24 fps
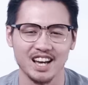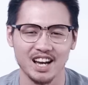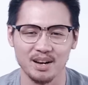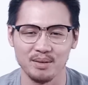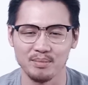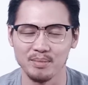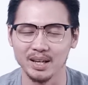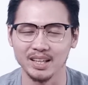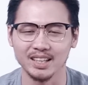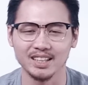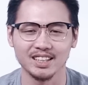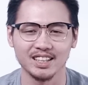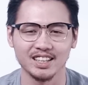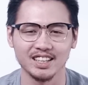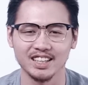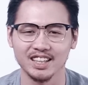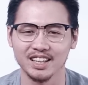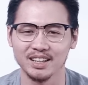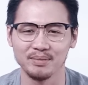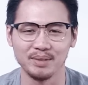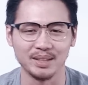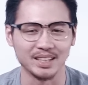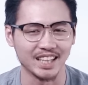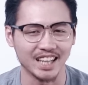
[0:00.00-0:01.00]
À, mình thì
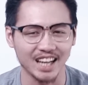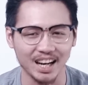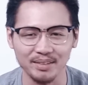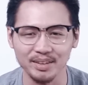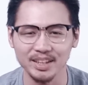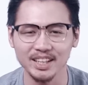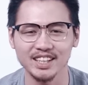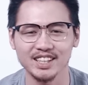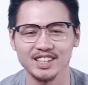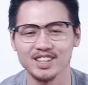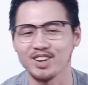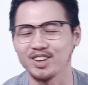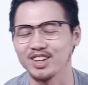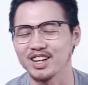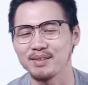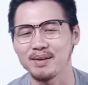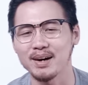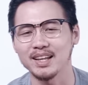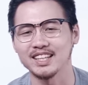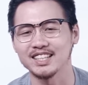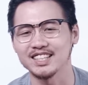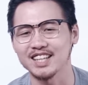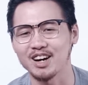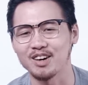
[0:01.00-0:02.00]
ờ, mình thích lắm ấy, còn các bạn
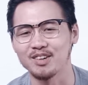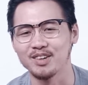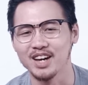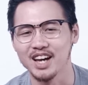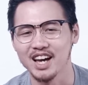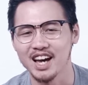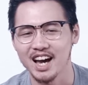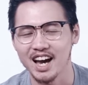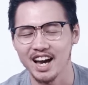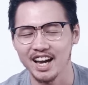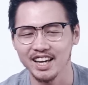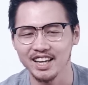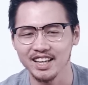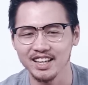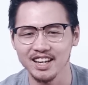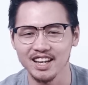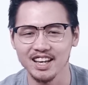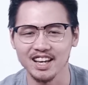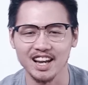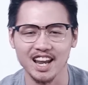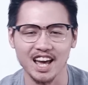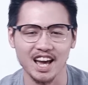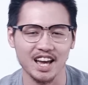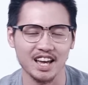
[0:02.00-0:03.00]
thì sao? Hãy
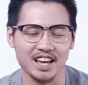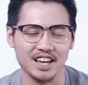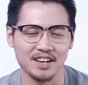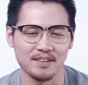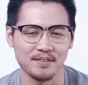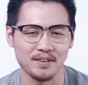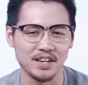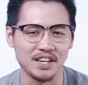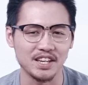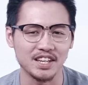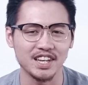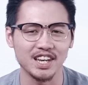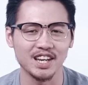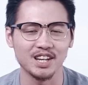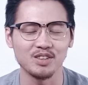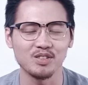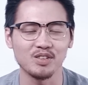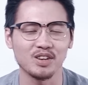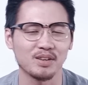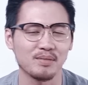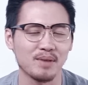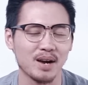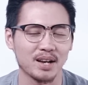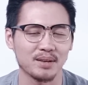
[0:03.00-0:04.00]
để lại ờ, ý kiến của
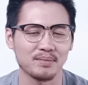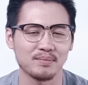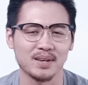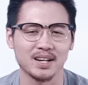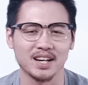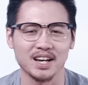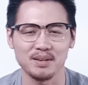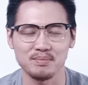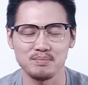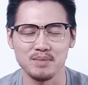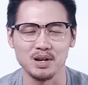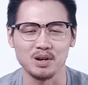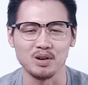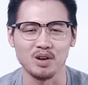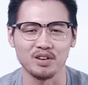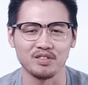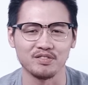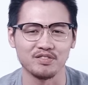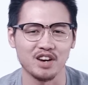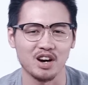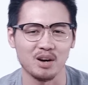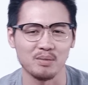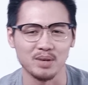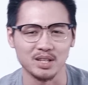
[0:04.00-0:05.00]
các bạn bằng cách bình luận
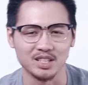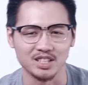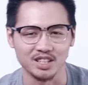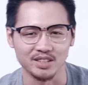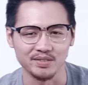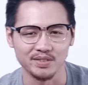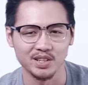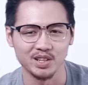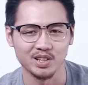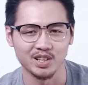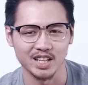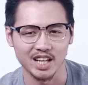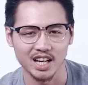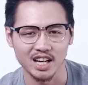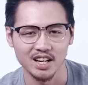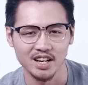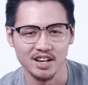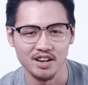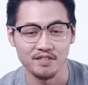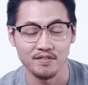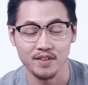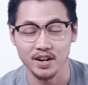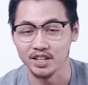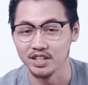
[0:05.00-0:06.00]
vào bên dưới video nhé.
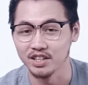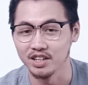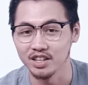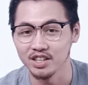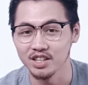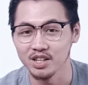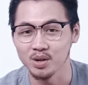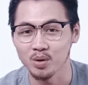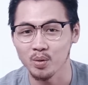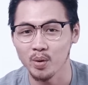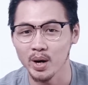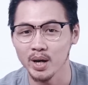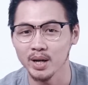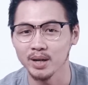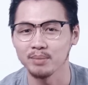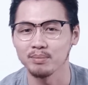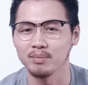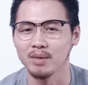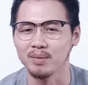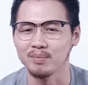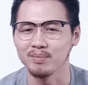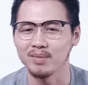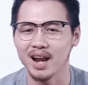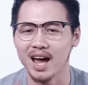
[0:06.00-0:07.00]
Và nhớ đừng quên
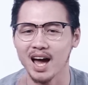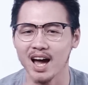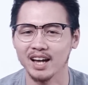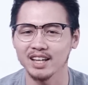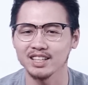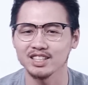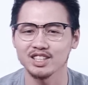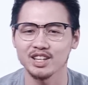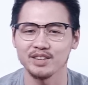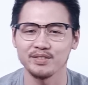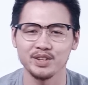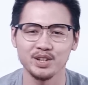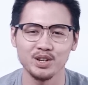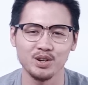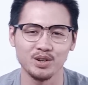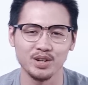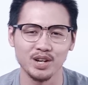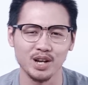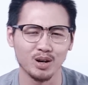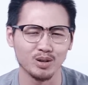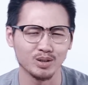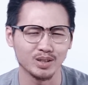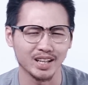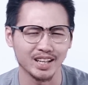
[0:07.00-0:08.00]
bấm like, share video
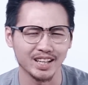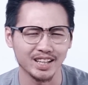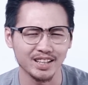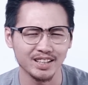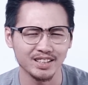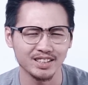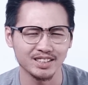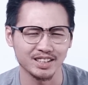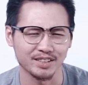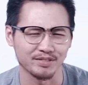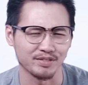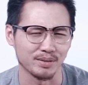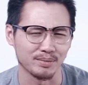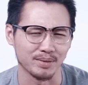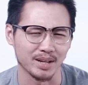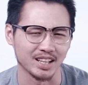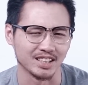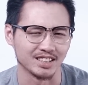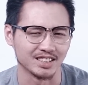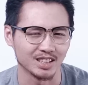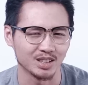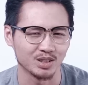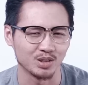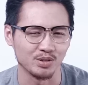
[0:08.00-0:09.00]
nếu thấy sản phẩm này
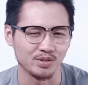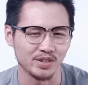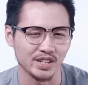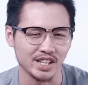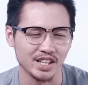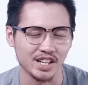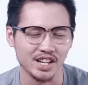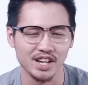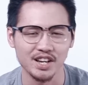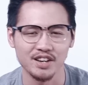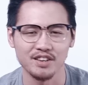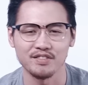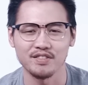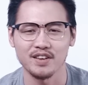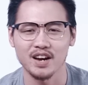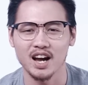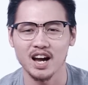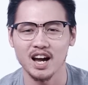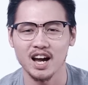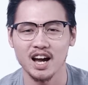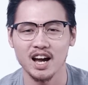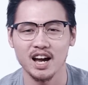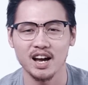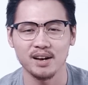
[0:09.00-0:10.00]
rất thú vị
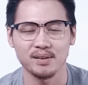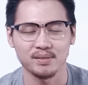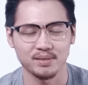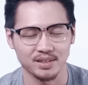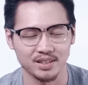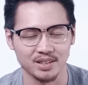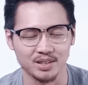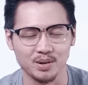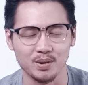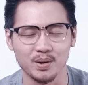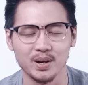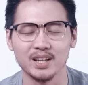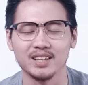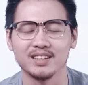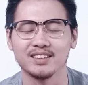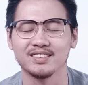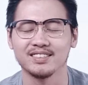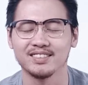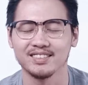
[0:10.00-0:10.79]
và đừng quên